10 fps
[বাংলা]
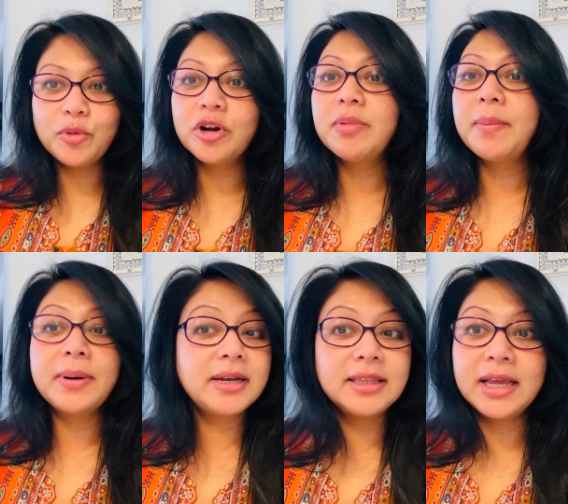পুরো
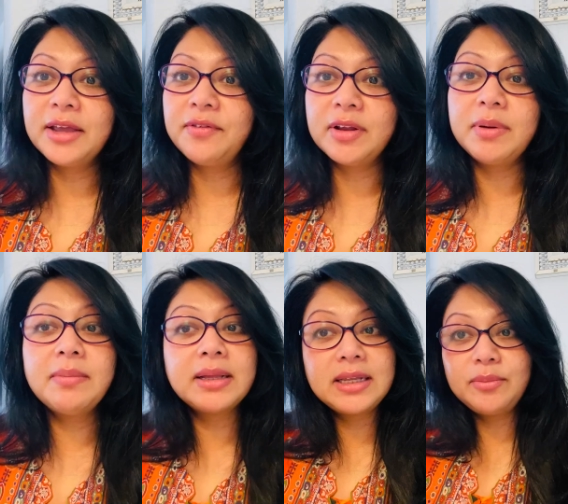ব্যাপারটা দেখে ফেলবেন
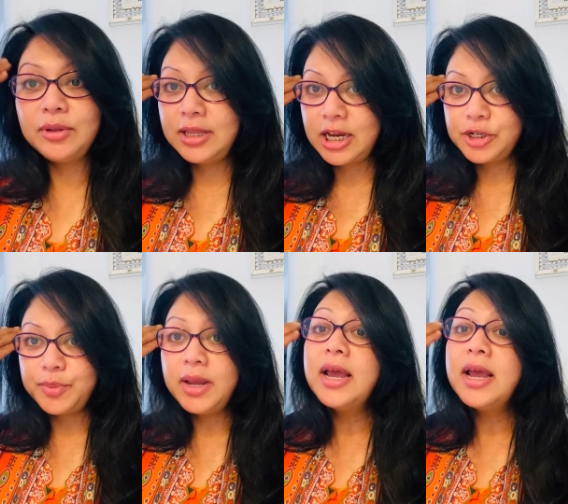মাথার মধ্যে আসবে